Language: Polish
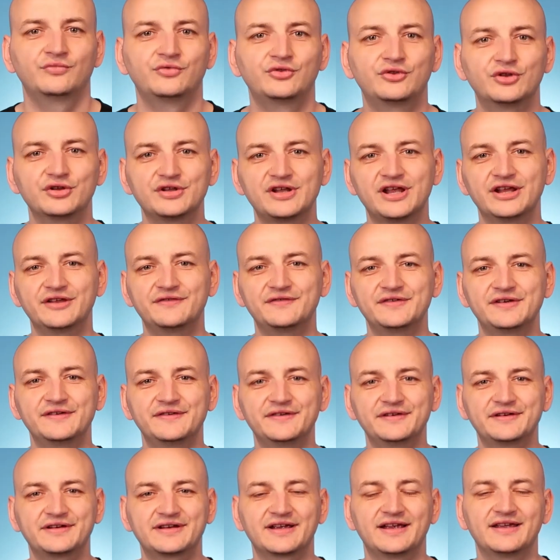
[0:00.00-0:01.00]
Do nazwy
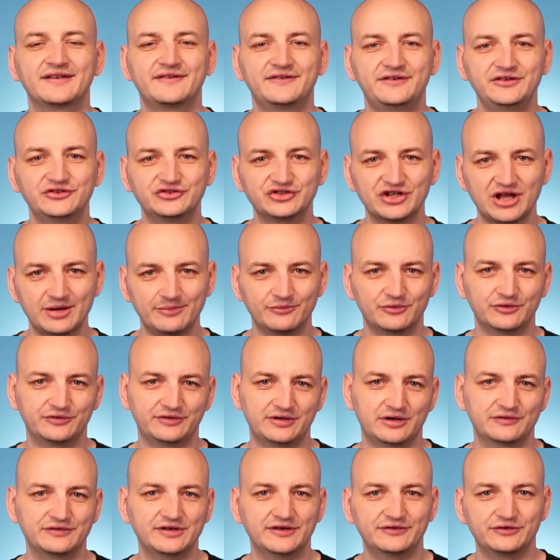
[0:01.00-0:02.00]
języka C Sharp
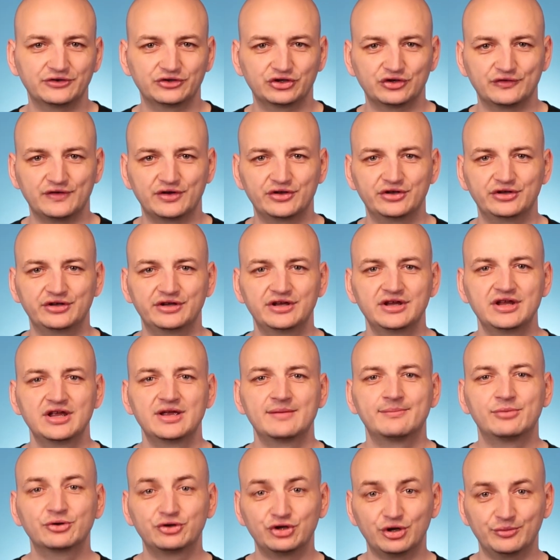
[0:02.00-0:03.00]
został zastosowany
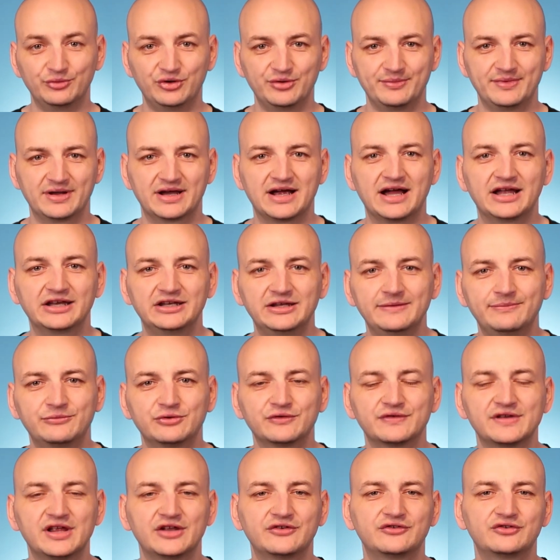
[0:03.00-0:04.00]
podobny mechanizm, to
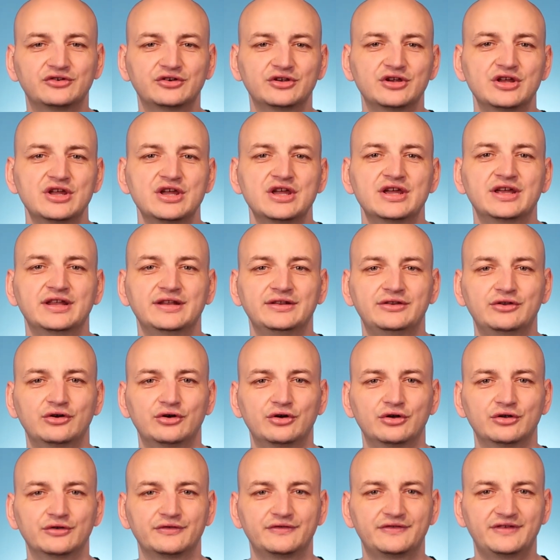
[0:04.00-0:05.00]
znaczy
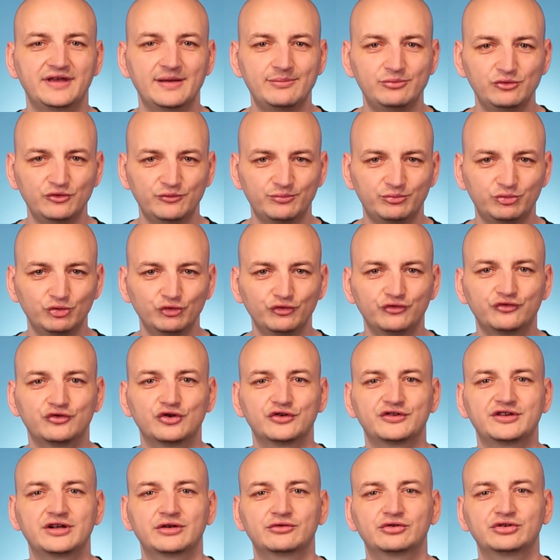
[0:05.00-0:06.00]
do C
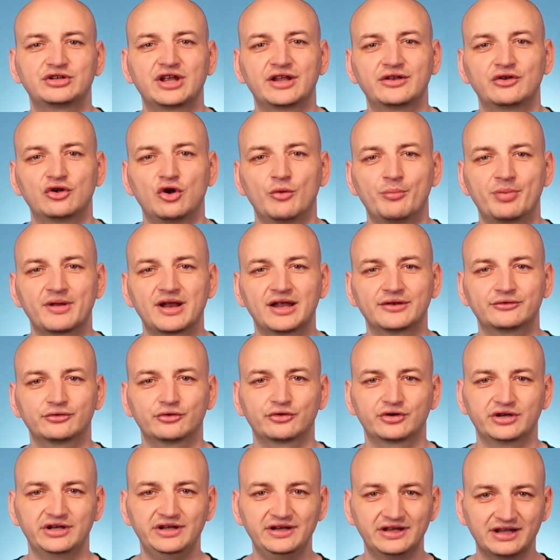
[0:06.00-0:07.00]
został dodany
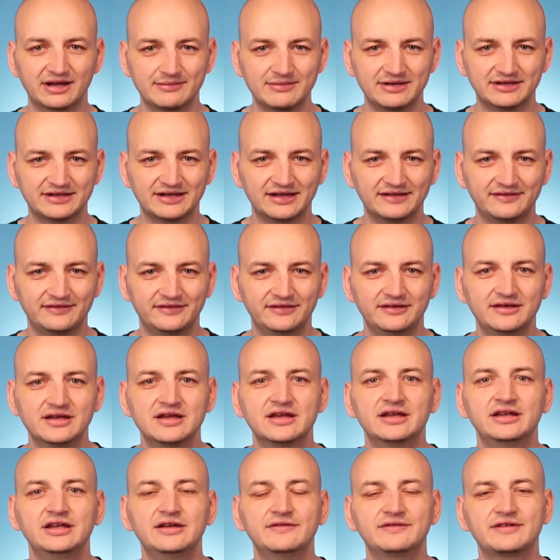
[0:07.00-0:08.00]
operator inkrementacji
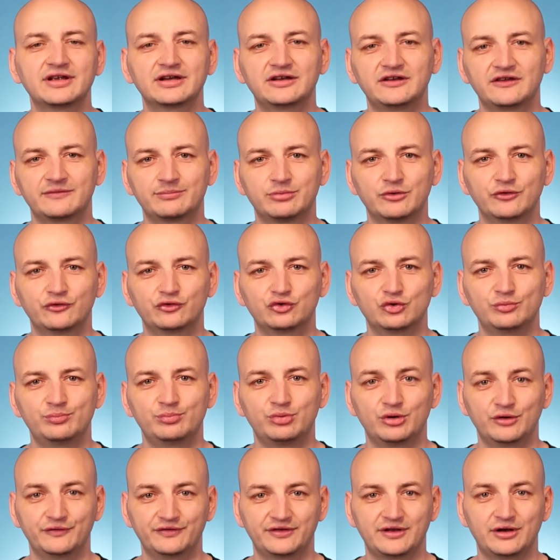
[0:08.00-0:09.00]
i w taki sposób
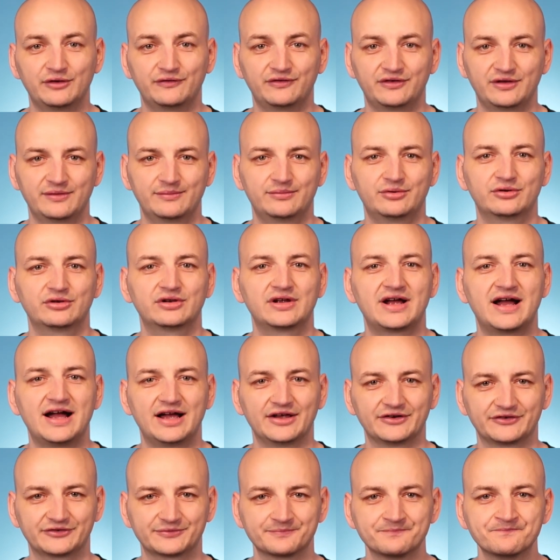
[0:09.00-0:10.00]
powstał symbol
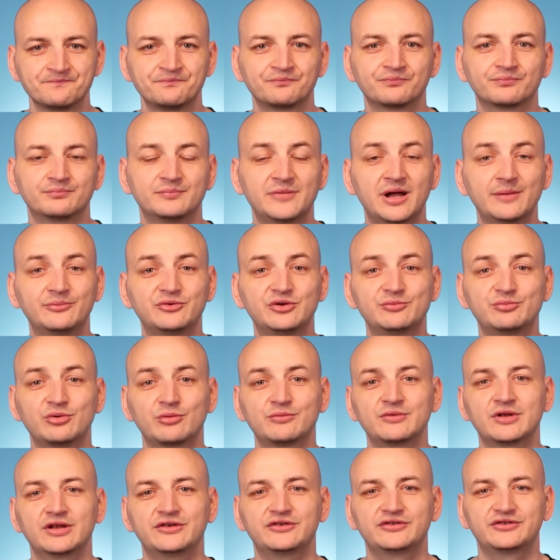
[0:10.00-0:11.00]
hash ma
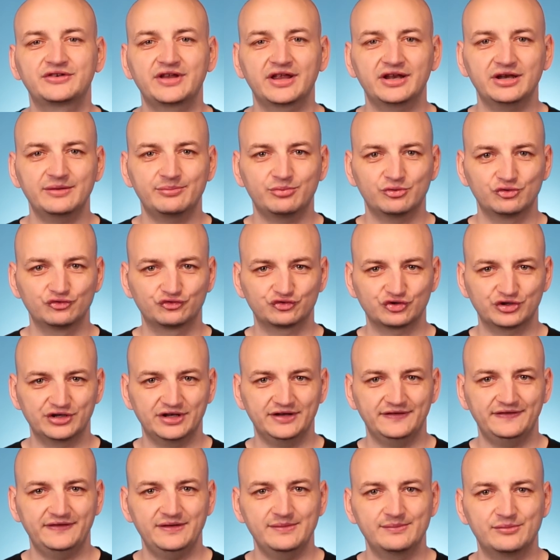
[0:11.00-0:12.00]
przypominać cztery
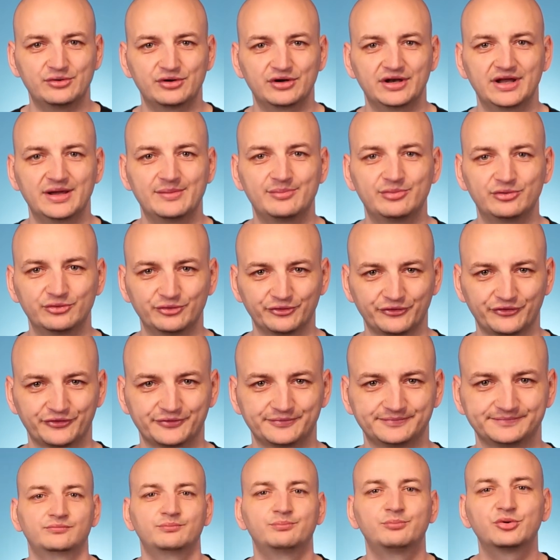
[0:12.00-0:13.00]
połączone symbole plus.
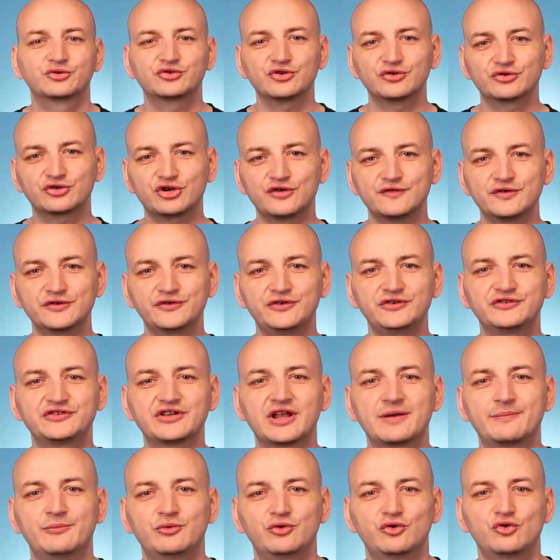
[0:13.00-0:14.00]
Początkowo C
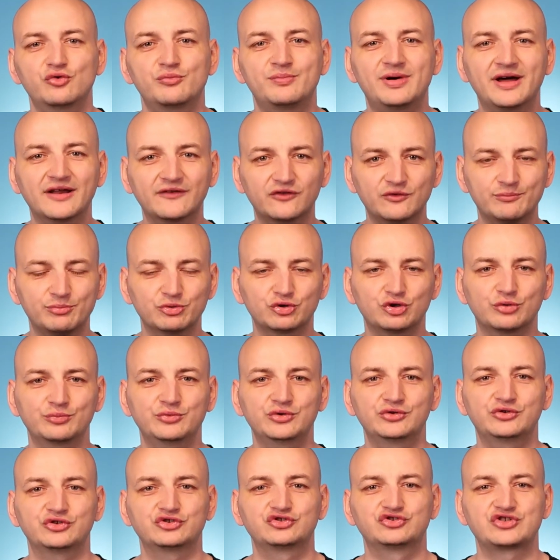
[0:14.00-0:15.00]
Sharp był bardzo
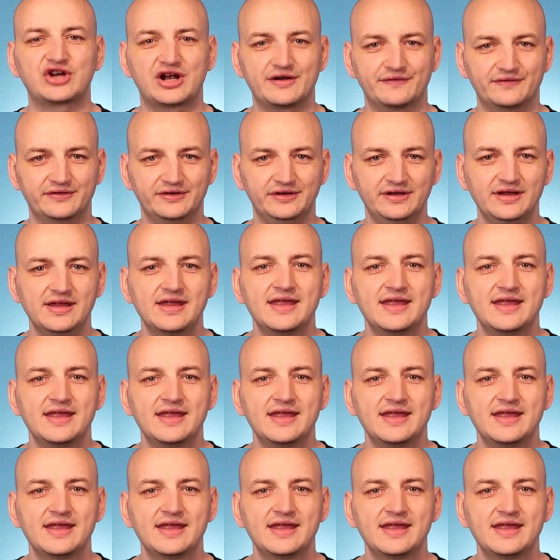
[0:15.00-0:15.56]
podobny do Java,